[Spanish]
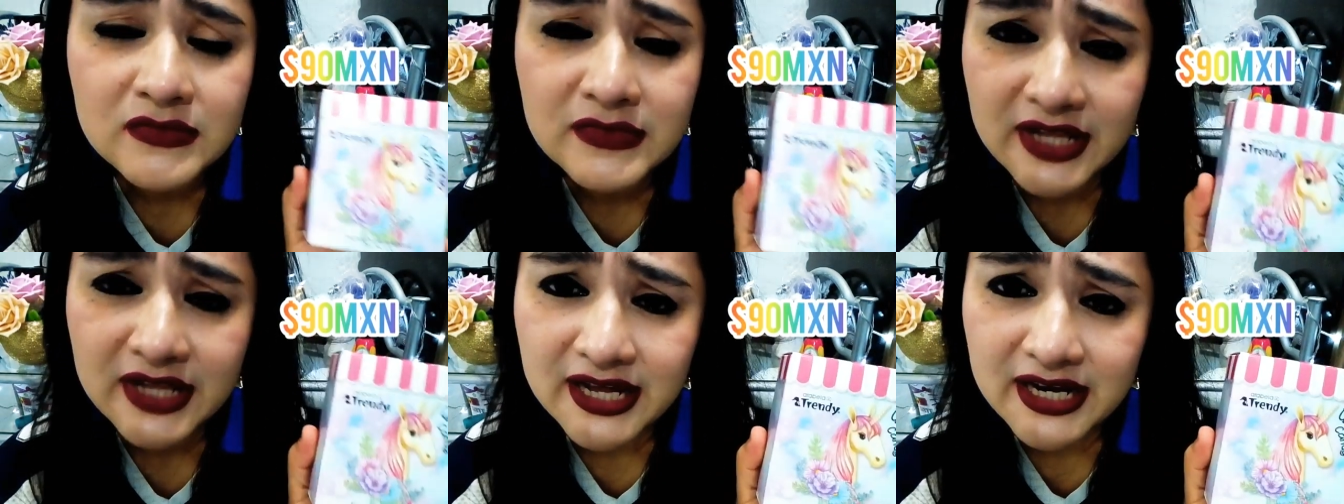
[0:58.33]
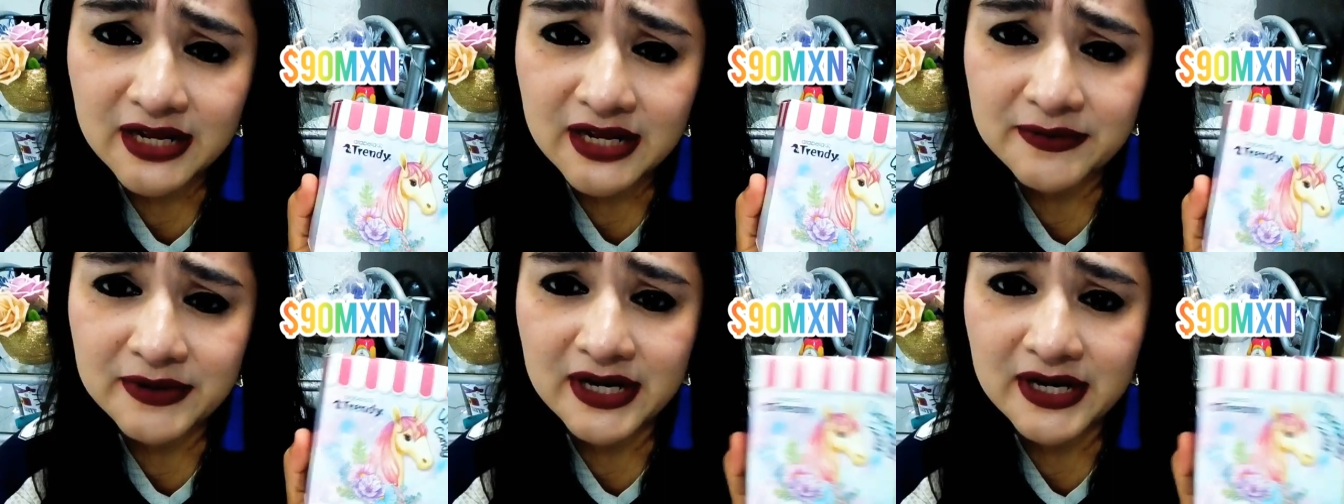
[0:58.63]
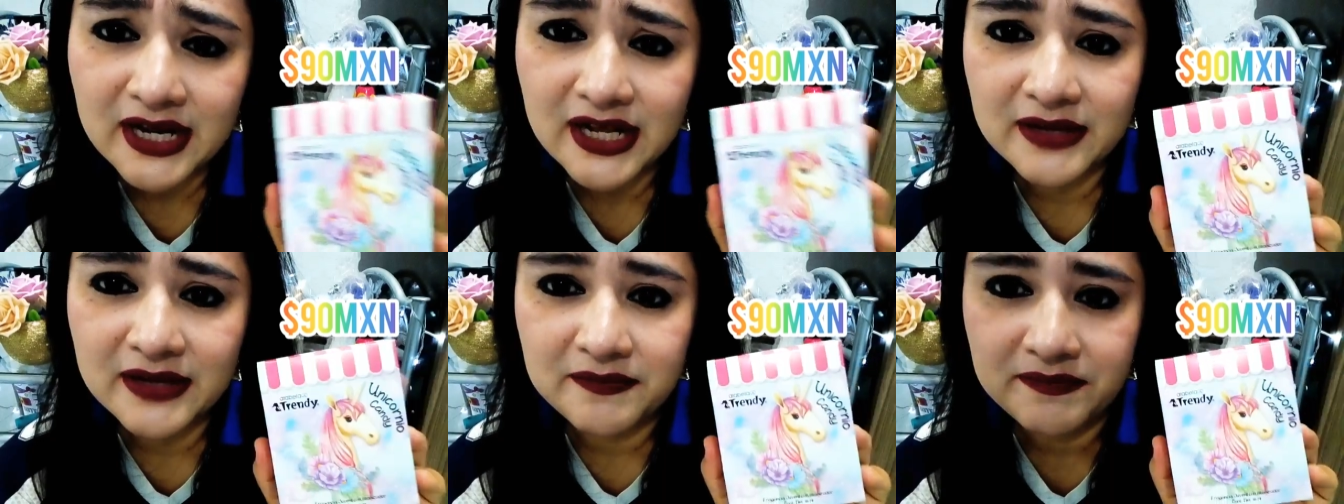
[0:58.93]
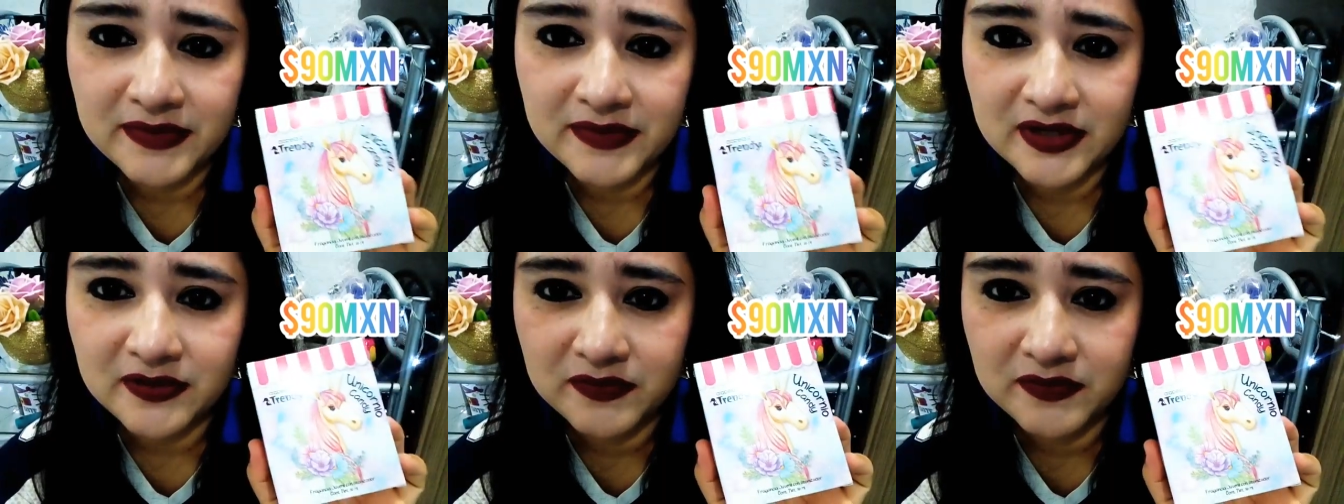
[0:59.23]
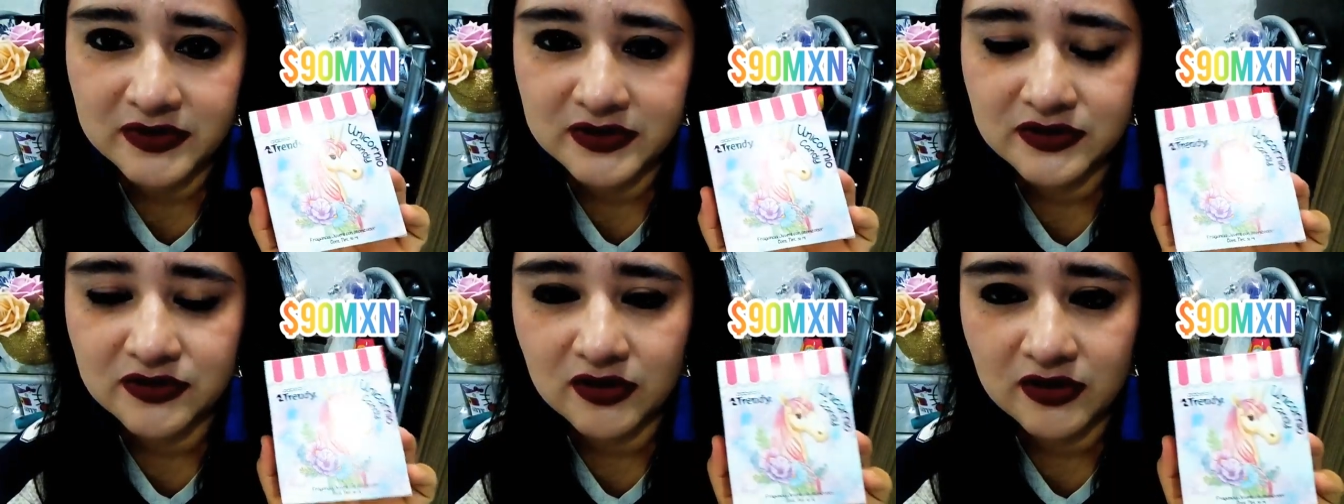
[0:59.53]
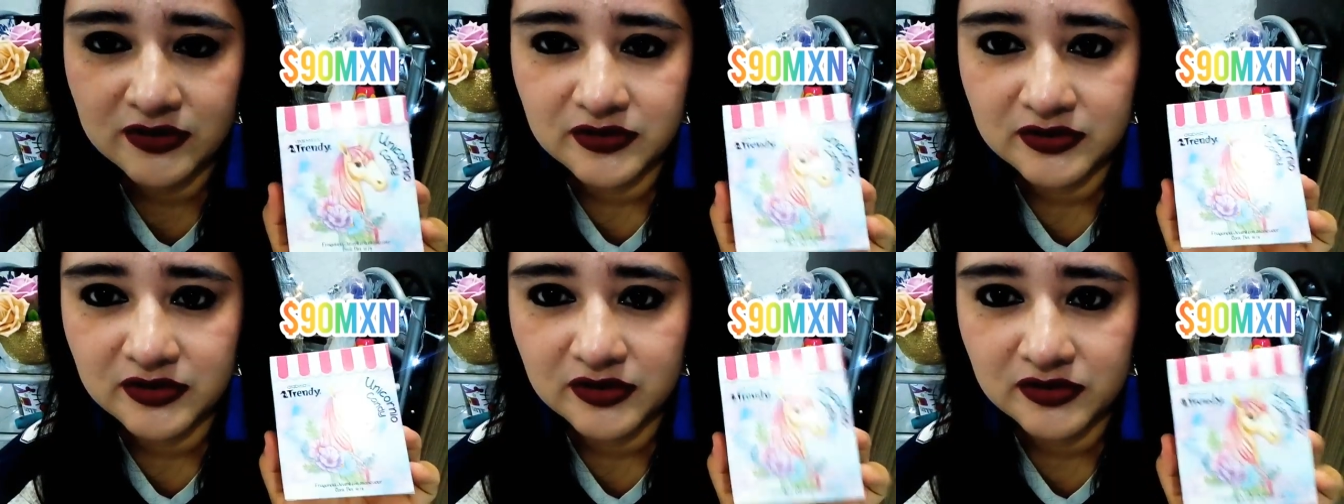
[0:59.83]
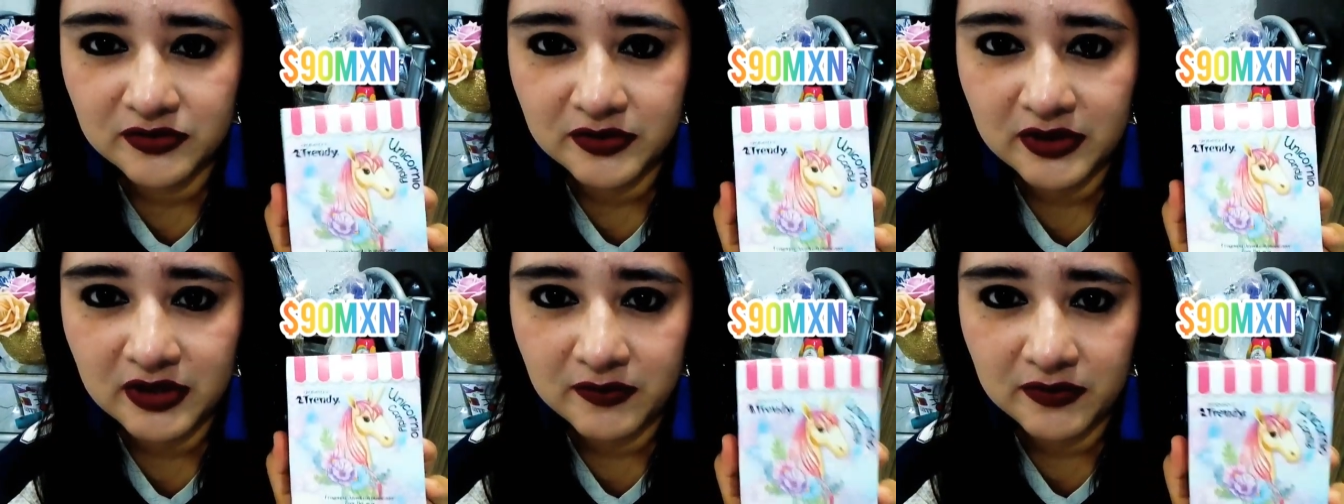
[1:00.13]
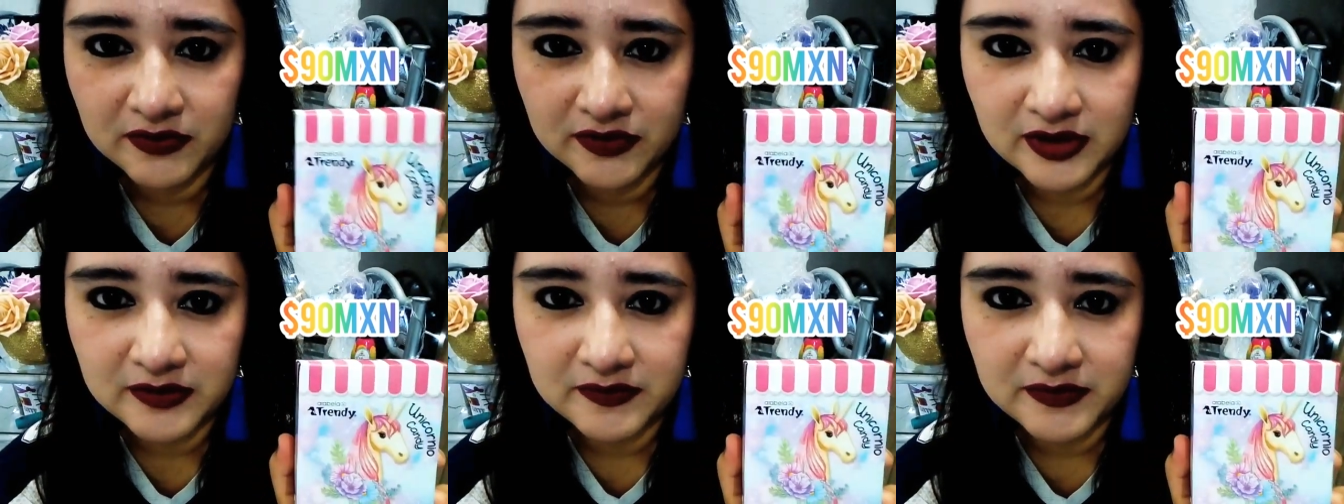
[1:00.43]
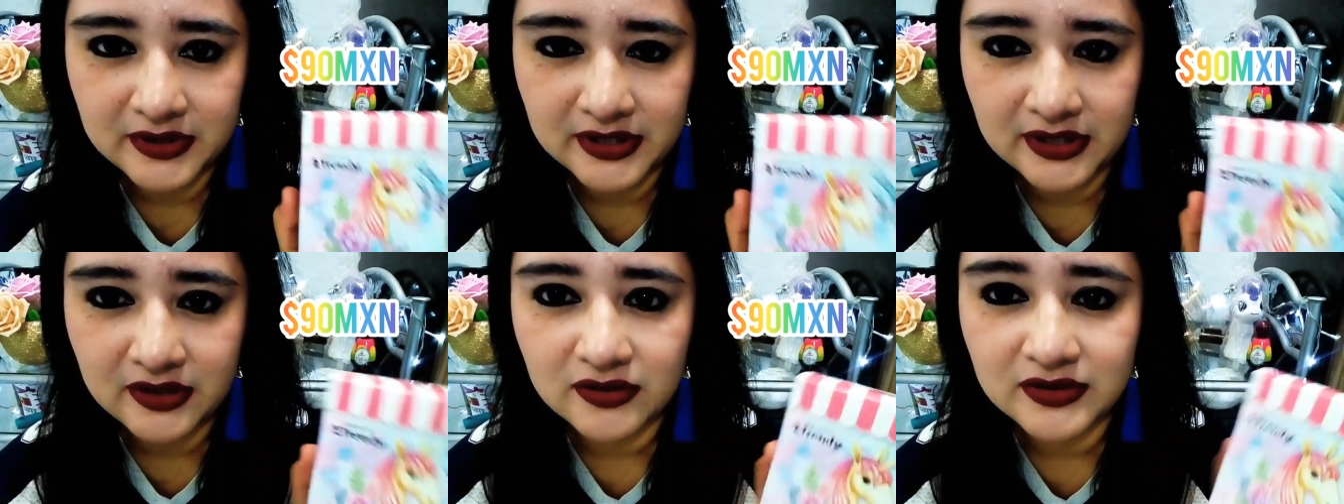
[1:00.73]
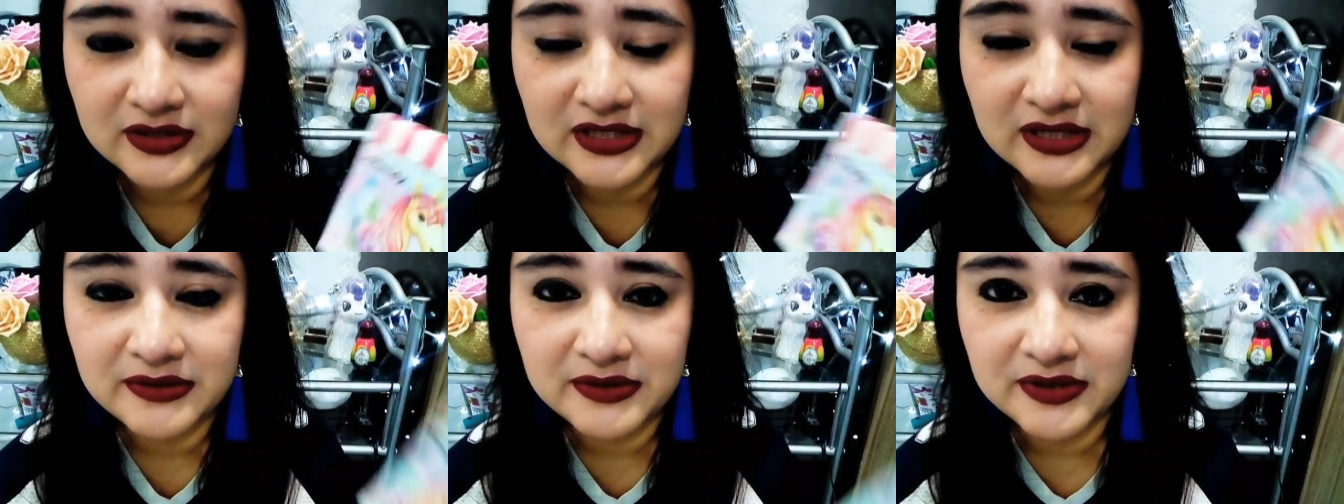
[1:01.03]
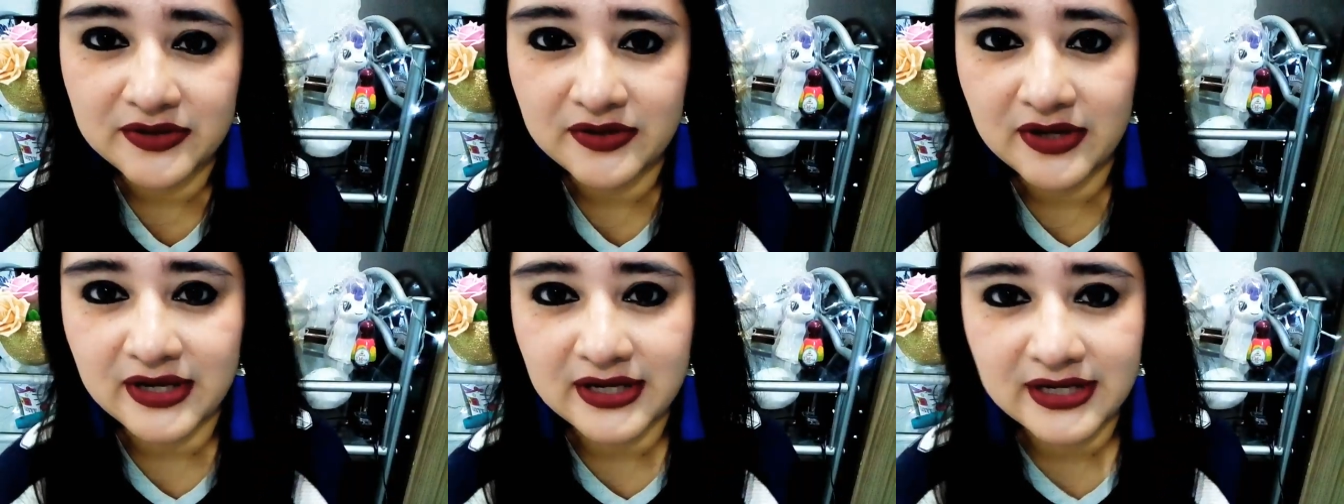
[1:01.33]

de Arabella, pero pues no, no tuve la oportunidad de pedirlo debido